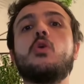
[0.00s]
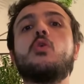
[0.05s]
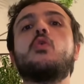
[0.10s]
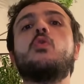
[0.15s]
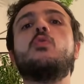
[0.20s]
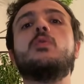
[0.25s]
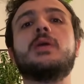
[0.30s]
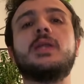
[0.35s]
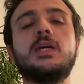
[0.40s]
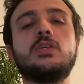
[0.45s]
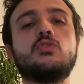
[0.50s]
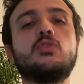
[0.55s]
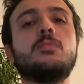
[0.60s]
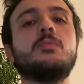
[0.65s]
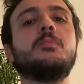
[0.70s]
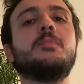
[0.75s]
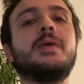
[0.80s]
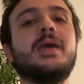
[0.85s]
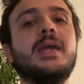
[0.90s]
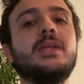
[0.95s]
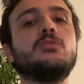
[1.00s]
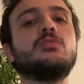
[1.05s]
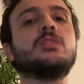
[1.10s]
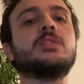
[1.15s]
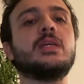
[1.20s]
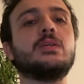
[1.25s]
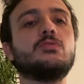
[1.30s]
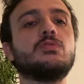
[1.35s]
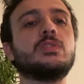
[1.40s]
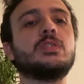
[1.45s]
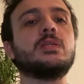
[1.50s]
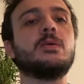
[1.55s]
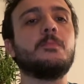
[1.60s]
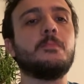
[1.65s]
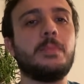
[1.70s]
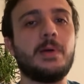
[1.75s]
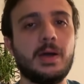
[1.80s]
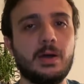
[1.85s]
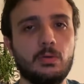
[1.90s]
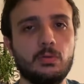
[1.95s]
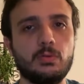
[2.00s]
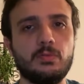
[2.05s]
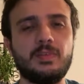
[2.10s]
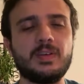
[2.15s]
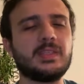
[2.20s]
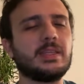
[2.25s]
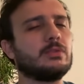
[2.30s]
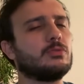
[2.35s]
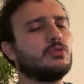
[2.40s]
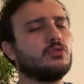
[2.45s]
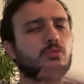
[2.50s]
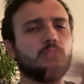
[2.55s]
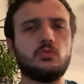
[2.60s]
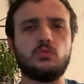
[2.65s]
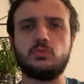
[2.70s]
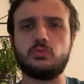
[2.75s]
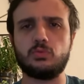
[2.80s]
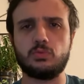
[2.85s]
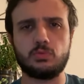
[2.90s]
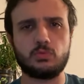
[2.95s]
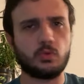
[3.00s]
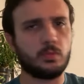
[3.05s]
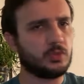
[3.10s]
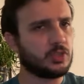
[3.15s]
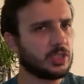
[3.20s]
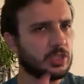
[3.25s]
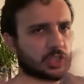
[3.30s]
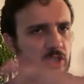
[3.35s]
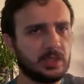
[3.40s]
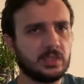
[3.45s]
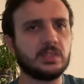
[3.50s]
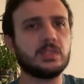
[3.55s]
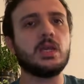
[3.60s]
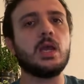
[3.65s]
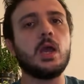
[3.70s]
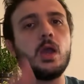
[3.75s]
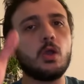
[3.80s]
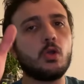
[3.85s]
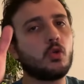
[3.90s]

congresso do MBL do estado de São Paulo, vai estar tá todo mundo, como eu já disse.